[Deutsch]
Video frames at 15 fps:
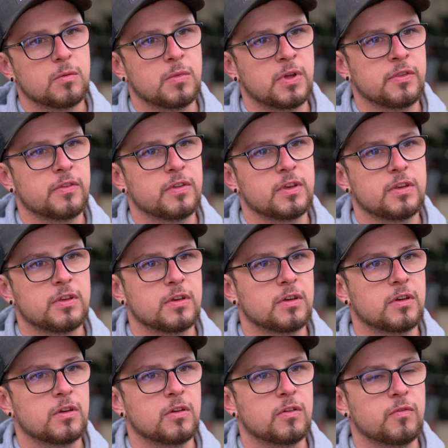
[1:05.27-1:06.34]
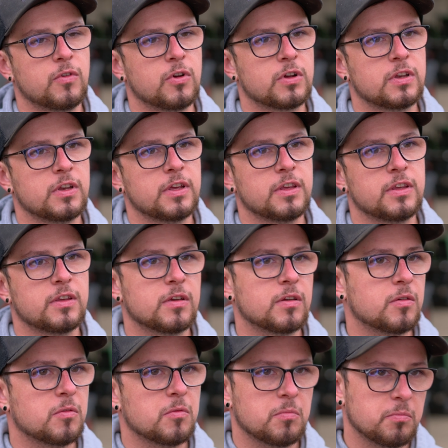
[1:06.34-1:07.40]
man sich äh, wirklich
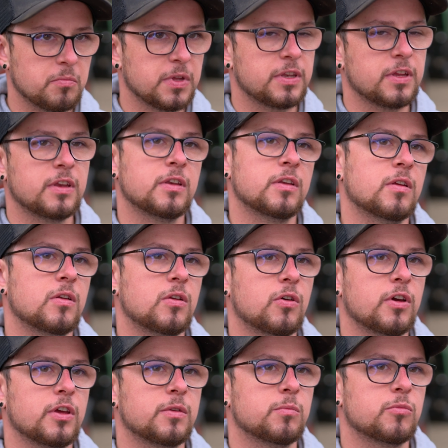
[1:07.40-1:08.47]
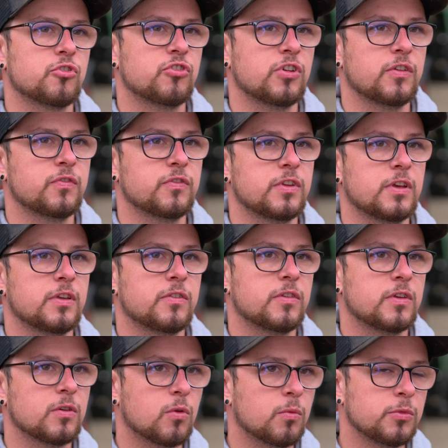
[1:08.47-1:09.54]
mit den Leuten beschäftigt,
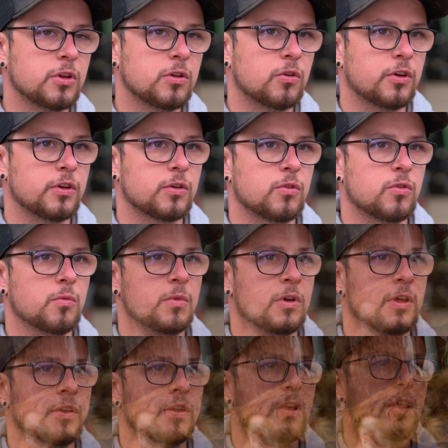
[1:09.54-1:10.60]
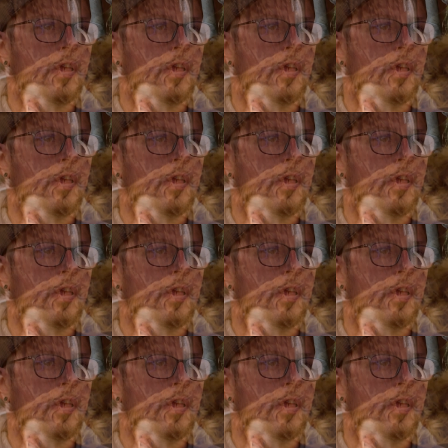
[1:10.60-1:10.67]
sich um die Leute kümmert